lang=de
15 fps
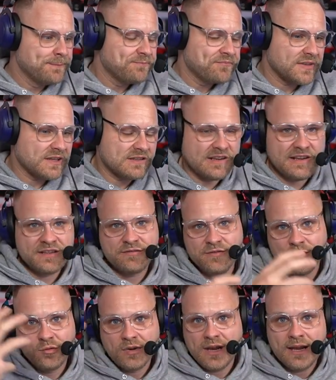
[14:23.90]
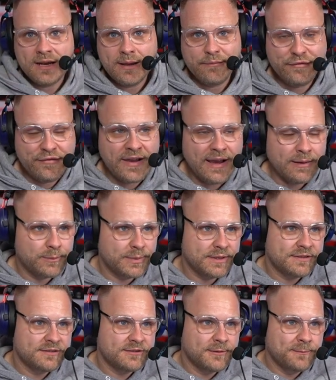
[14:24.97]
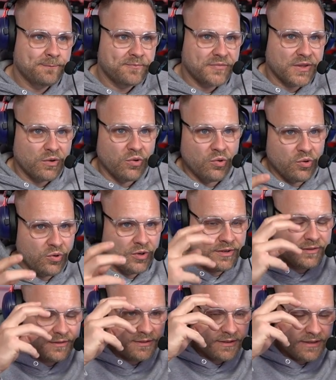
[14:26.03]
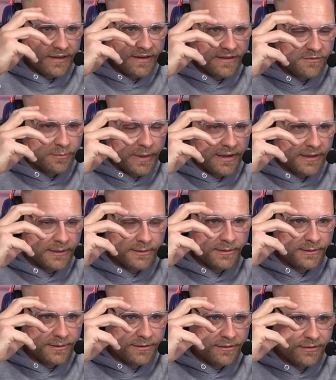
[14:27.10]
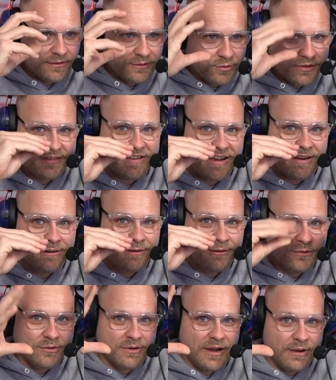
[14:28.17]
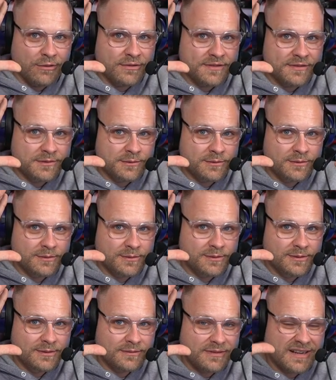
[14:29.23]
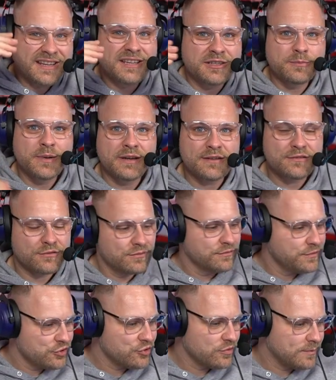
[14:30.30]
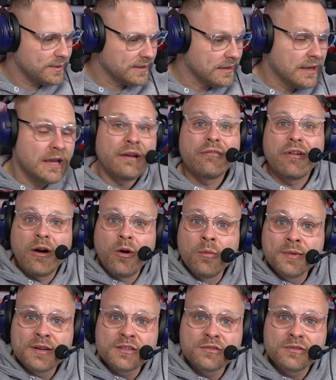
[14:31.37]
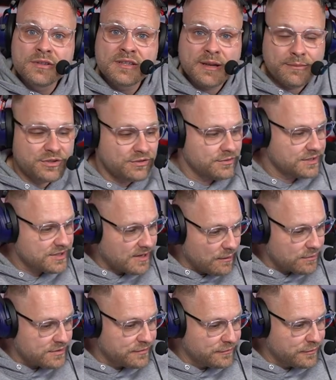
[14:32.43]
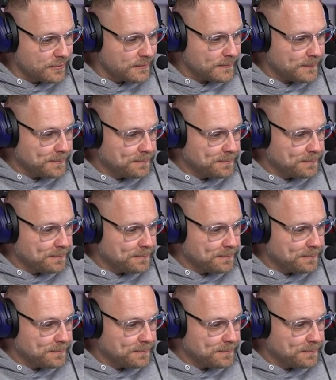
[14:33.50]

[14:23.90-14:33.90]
Das heißt, wenn du gerade am Fahren bist und es macht kurz an und aus, dann kriegt man das irgendwie schon mit. Warum das so ist, habe ich noch nicht rausgefunden.